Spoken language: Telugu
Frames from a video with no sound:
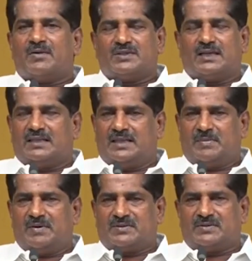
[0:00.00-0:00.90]
కౌన్సిల్కి అంతే
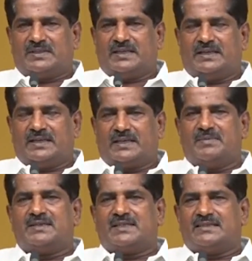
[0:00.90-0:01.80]
పవర్స్ ఉంటాయి ఇక్కడ
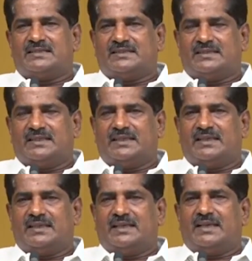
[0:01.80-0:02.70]
గమనించాల్సింది ఏంటంటే
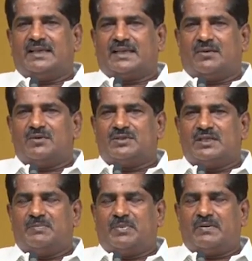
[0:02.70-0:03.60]

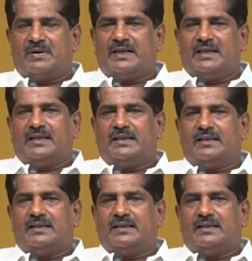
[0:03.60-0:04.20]
కౌన్సిల్ పవర్ని